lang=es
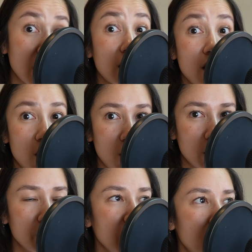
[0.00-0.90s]
aquí,
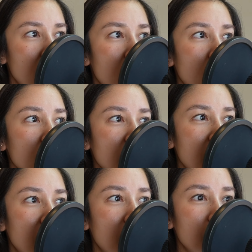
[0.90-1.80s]
ojo, o
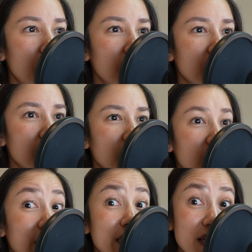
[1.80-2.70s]
sea,
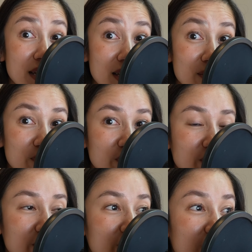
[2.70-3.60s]
sí,
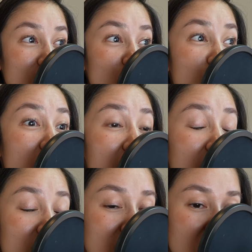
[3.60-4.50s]
para
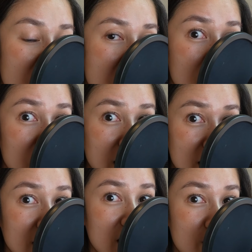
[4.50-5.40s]
restaurar una
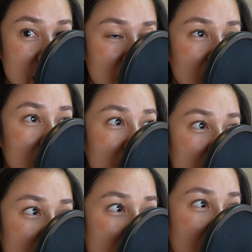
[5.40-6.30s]
casa típica
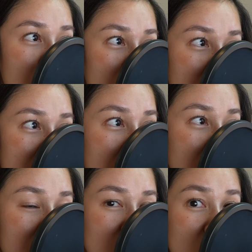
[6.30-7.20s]
tradicional
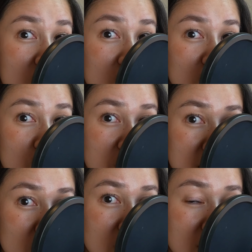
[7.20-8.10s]
japonesa con los
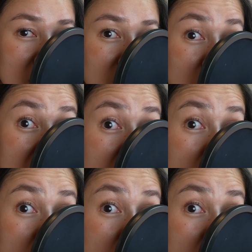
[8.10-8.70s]
pisos así medio